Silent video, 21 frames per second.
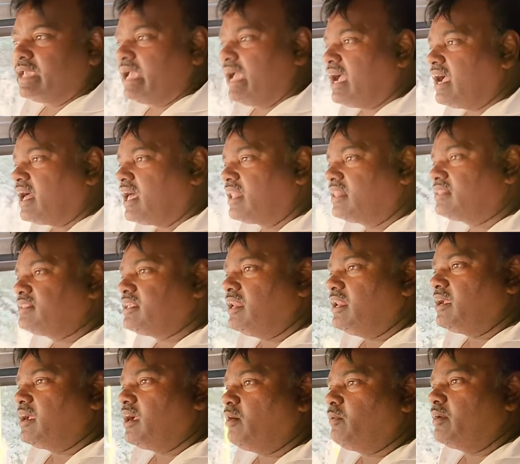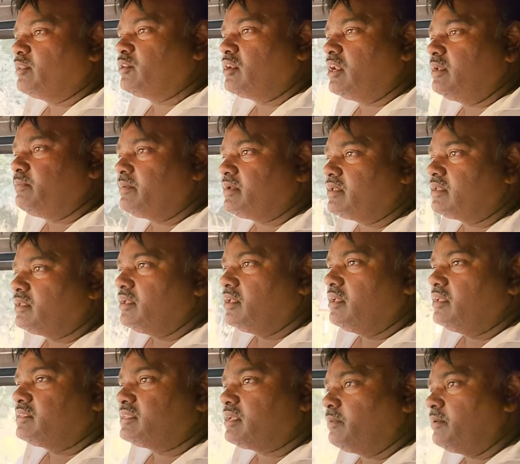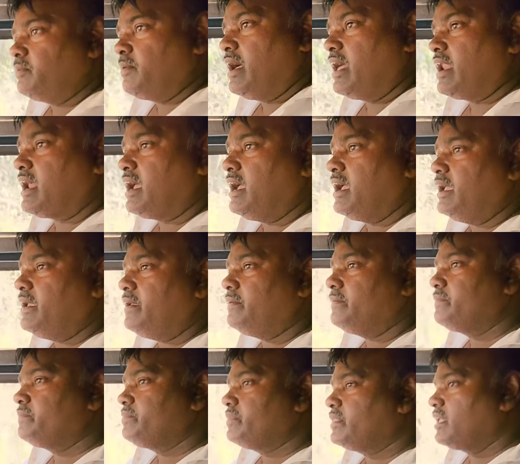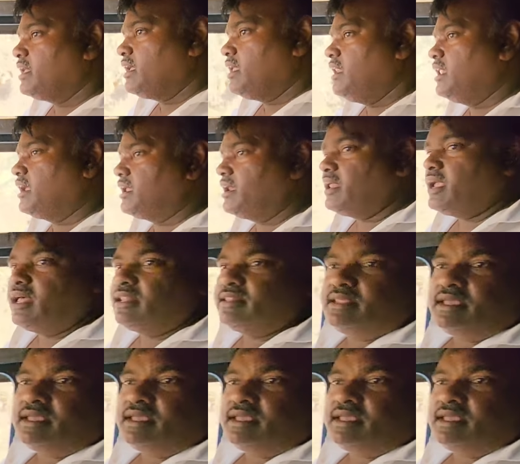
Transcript: क्या कारण से लिखा हुआ है तो नहीं समझ में आ रहा है लेकिन यहाँ